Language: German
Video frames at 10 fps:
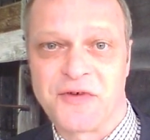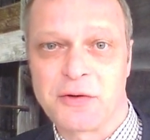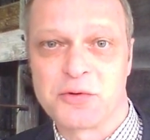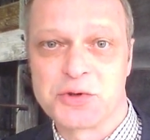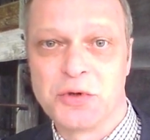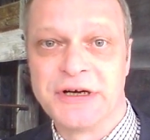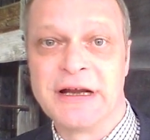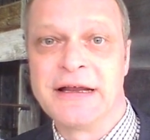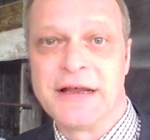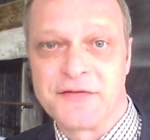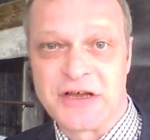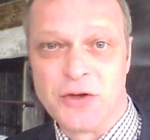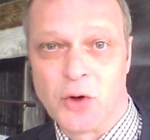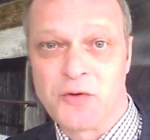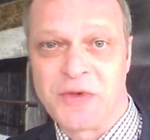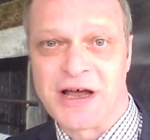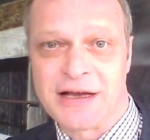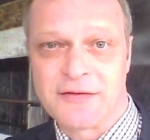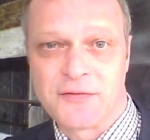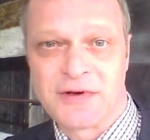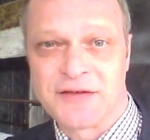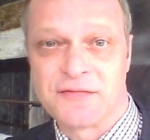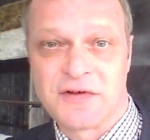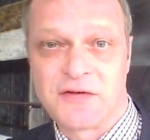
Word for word: Fachhochschulen, sich neu beraten zu lassen,